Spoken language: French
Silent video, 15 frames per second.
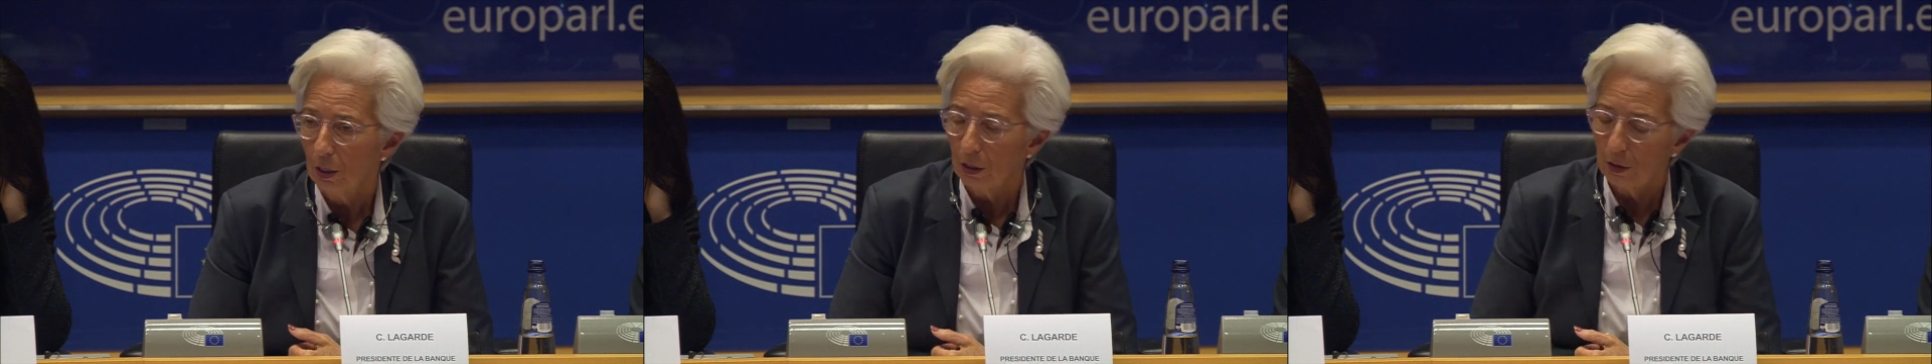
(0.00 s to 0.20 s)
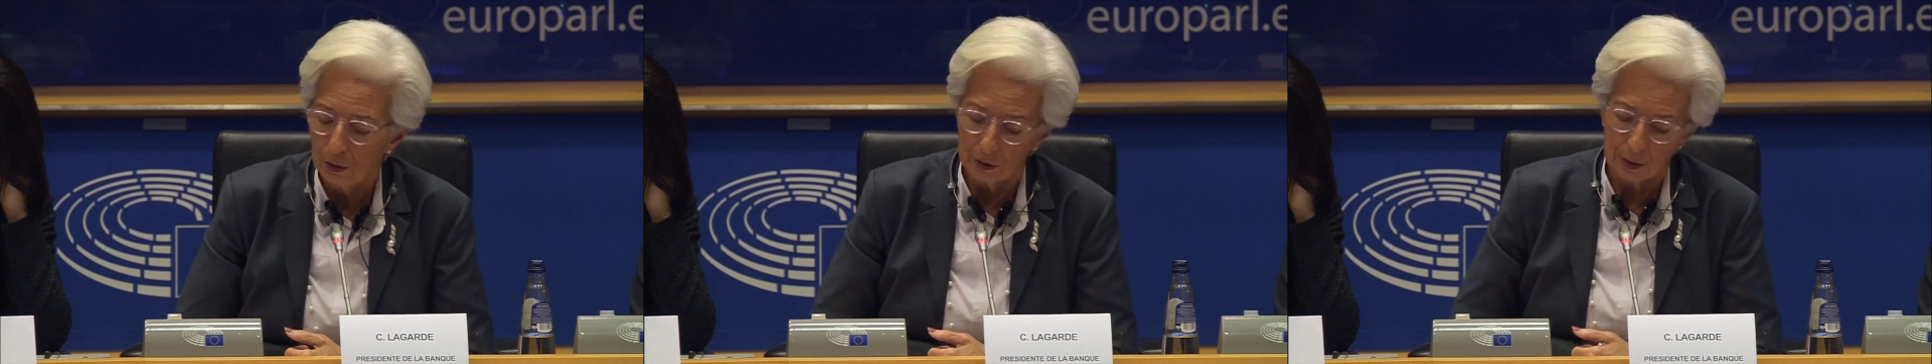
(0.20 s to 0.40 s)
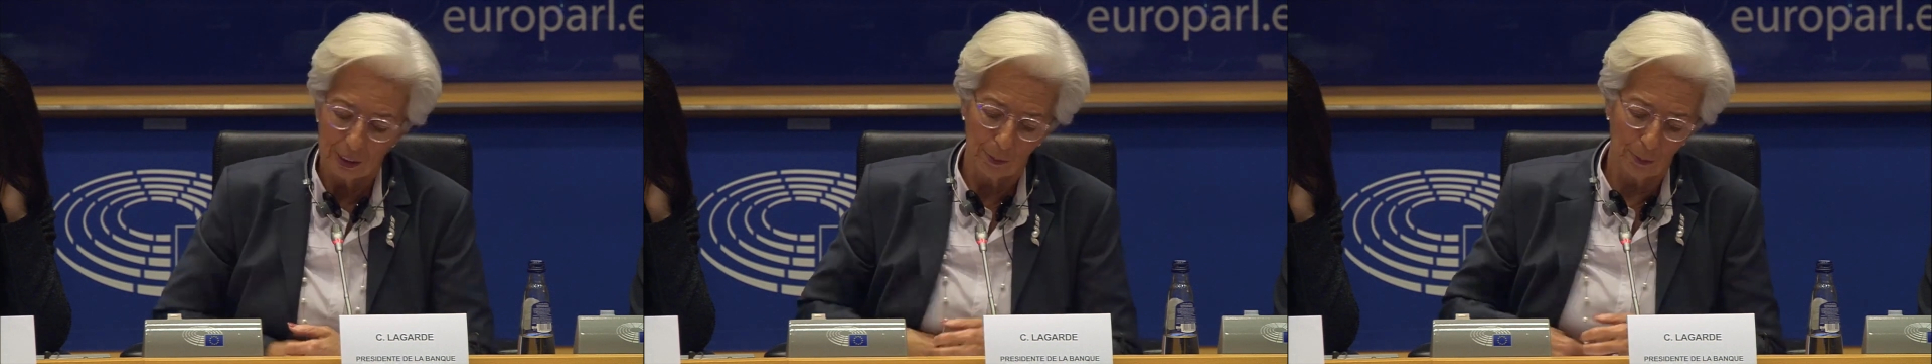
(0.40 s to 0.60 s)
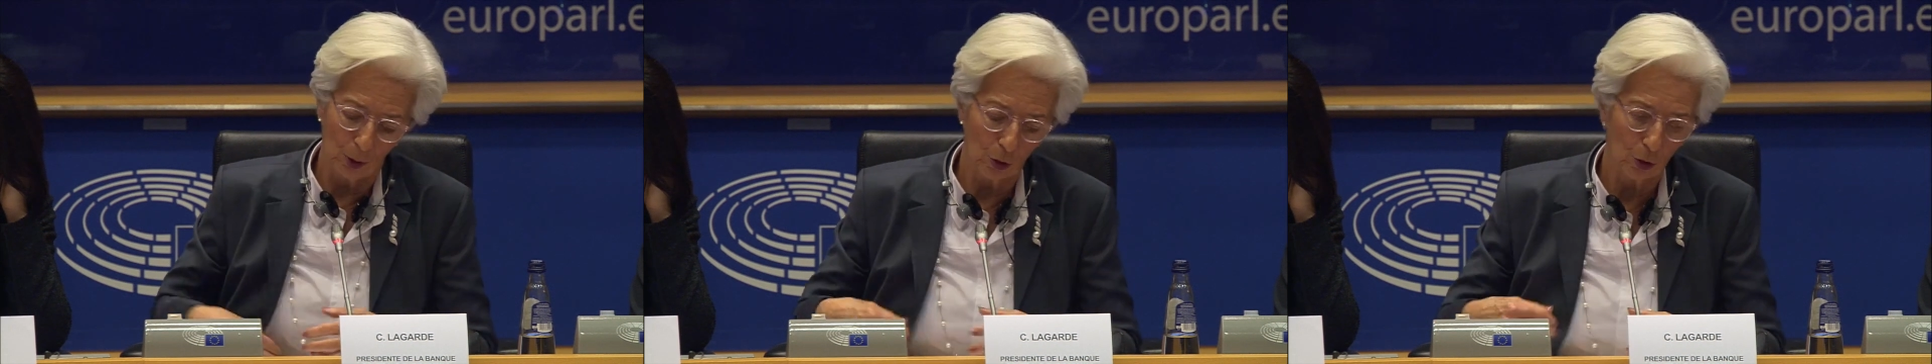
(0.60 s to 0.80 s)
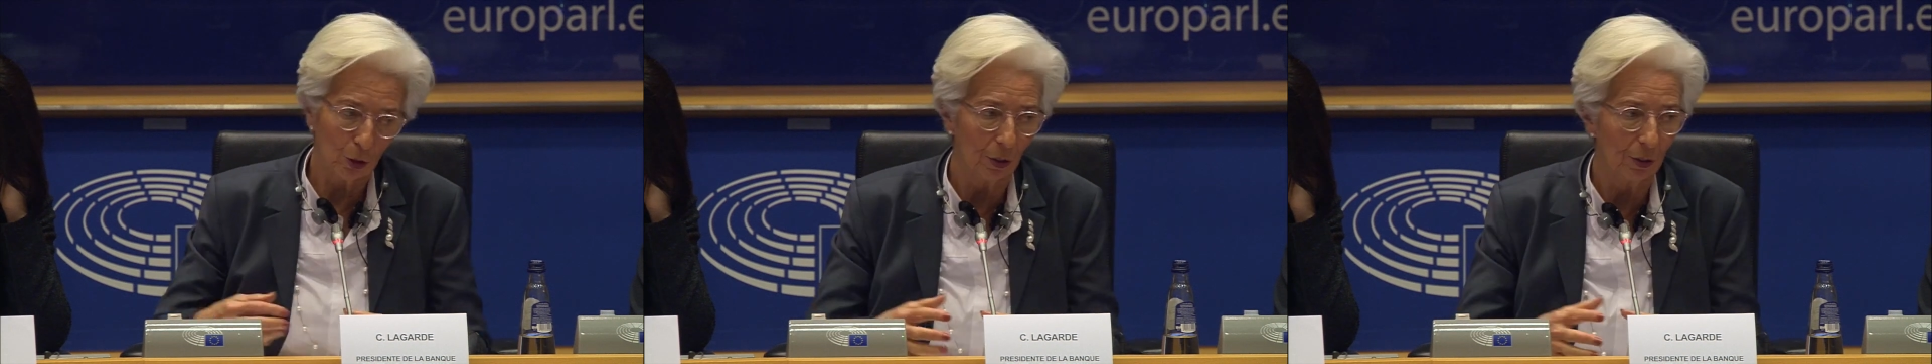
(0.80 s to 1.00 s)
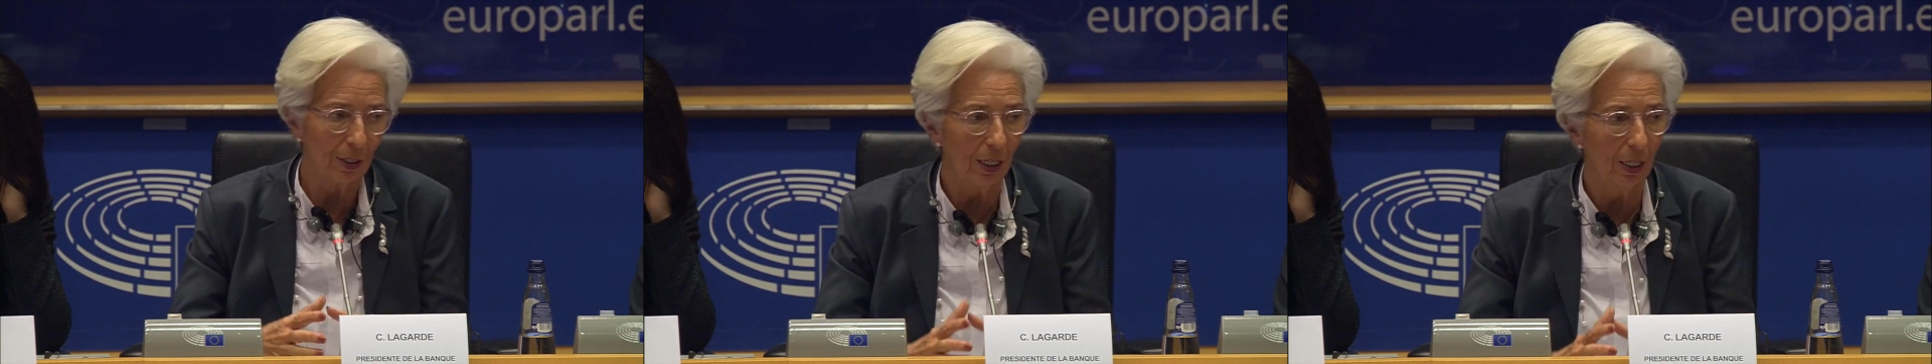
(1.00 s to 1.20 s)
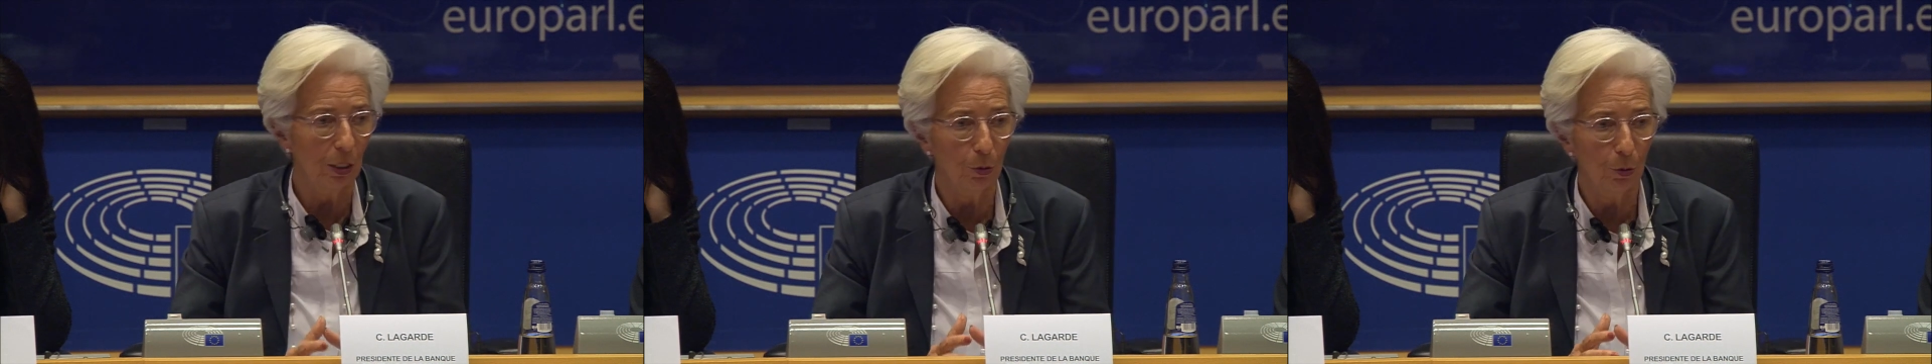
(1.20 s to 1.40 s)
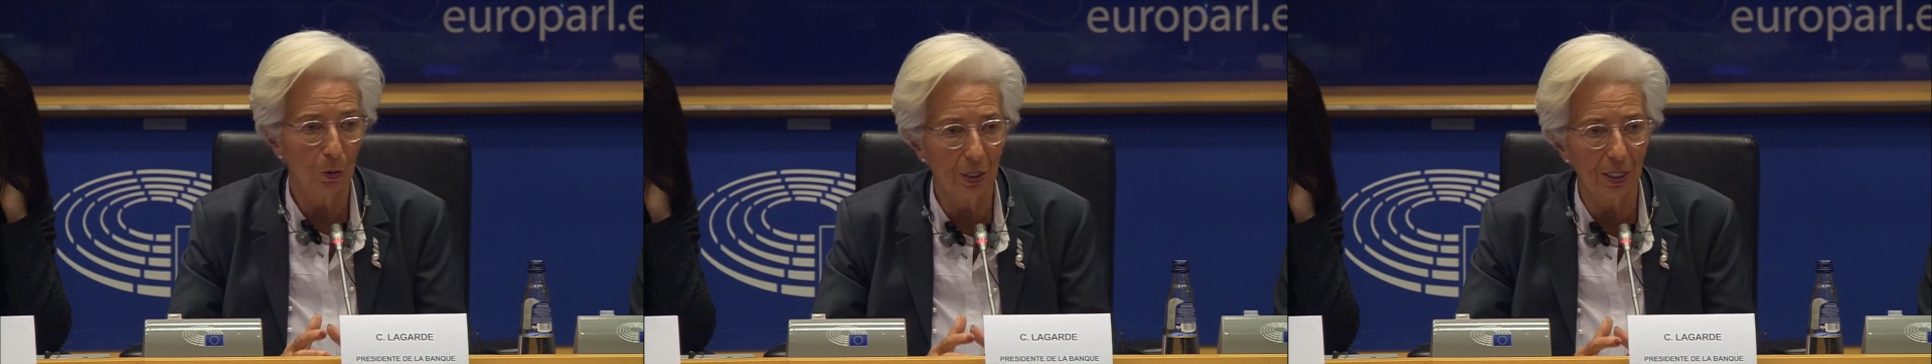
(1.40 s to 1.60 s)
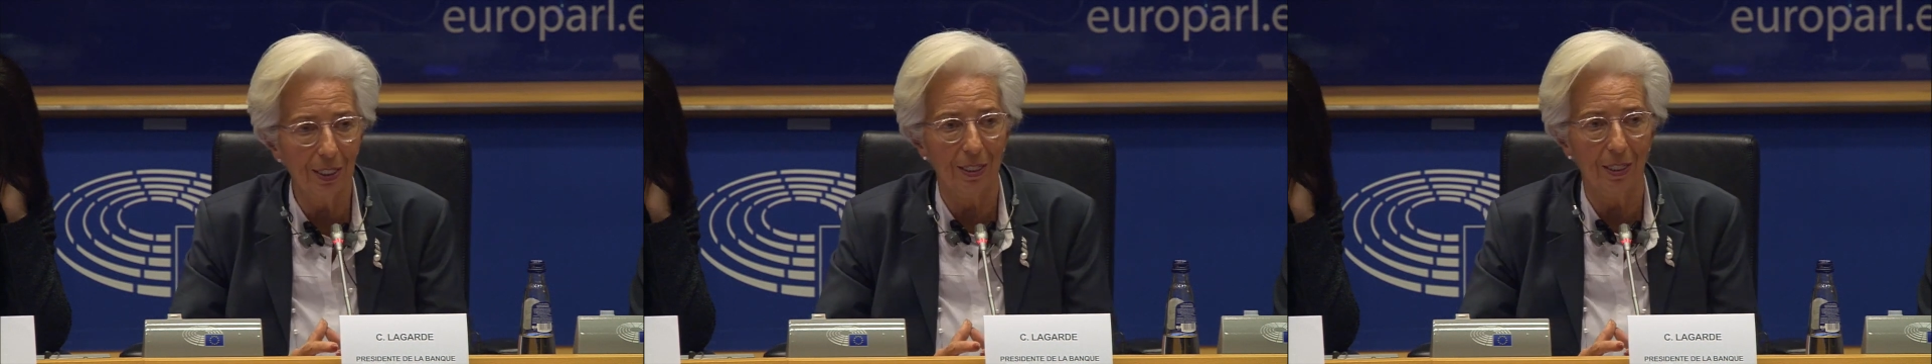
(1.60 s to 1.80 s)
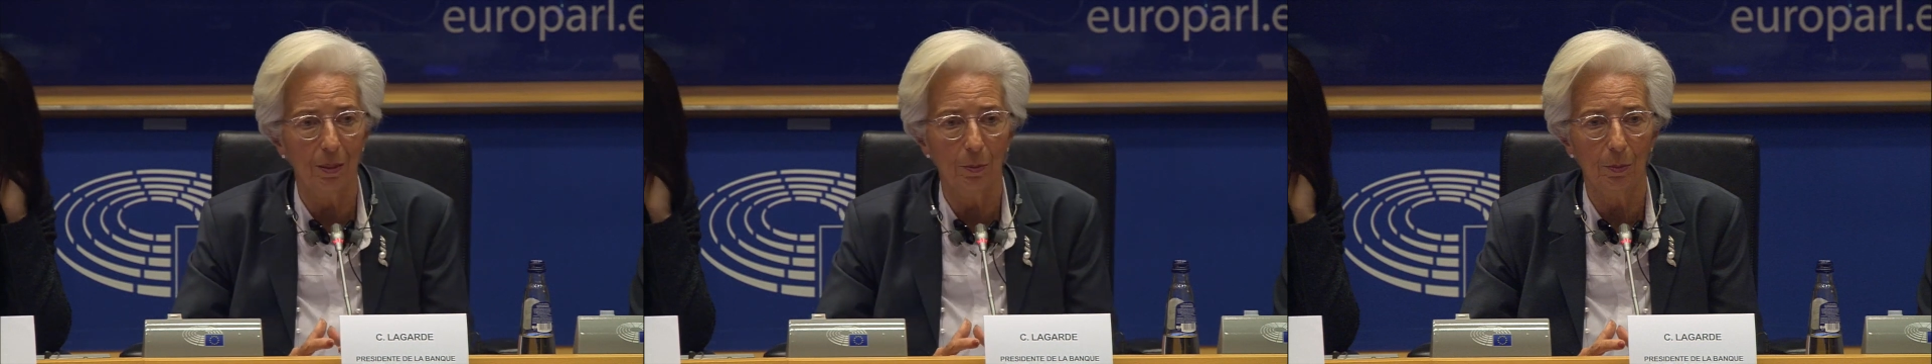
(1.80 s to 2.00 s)
euh, des banques centrales du
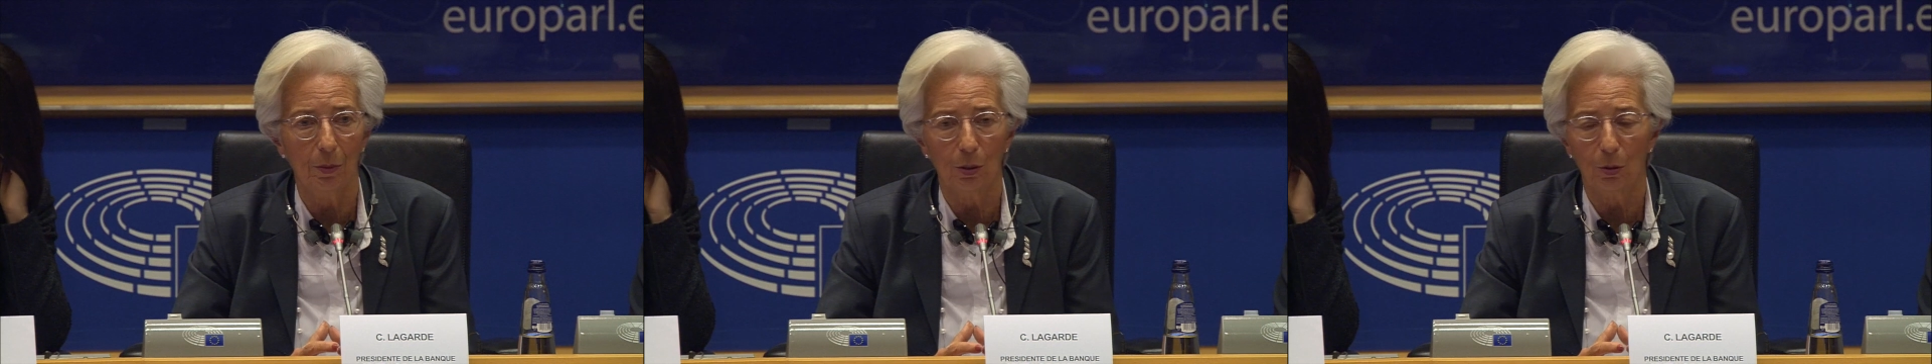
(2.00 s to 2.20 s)
système